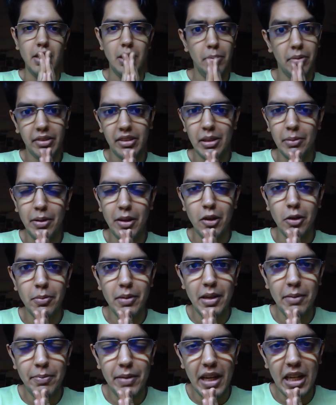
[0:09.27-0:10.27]
नमस्ते भाइयों
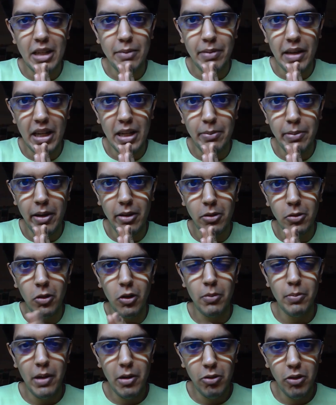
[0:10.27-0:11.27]
मेरी प्यारी प्यारी बहनों
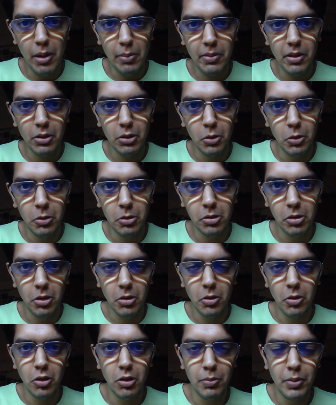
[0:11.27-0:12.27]
और मैं हूं आपका दोस्त और
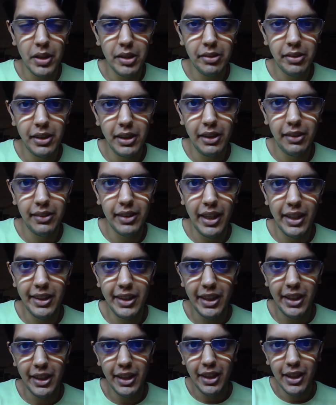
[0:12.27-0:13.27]
बस सी
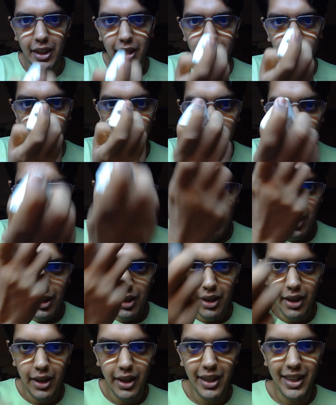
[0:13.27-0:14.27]
साइनिंग
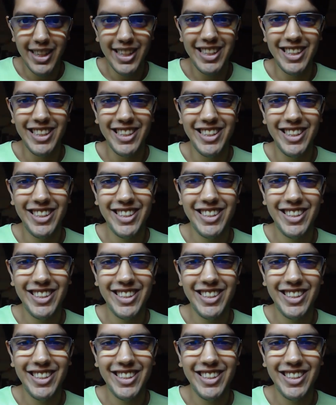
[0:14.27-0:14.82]
इन